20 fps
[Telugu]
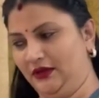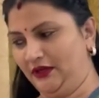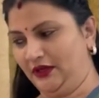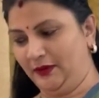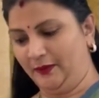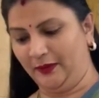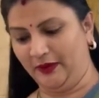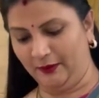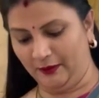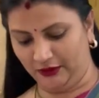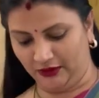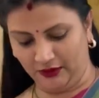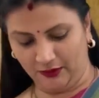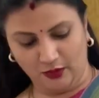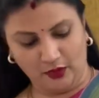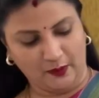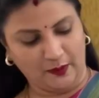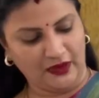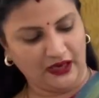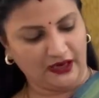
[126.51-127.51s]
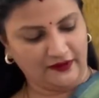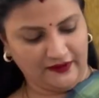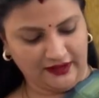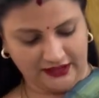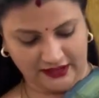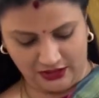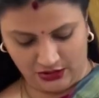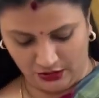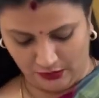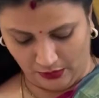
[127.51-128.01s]
ఇప్పుడు మొత్తం కుప్పలాగా
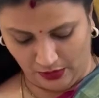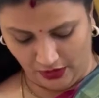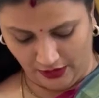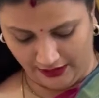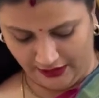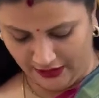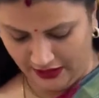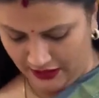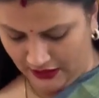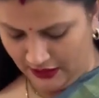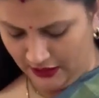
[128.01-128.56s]
పెట్టేసినాం ఆల్రెడీ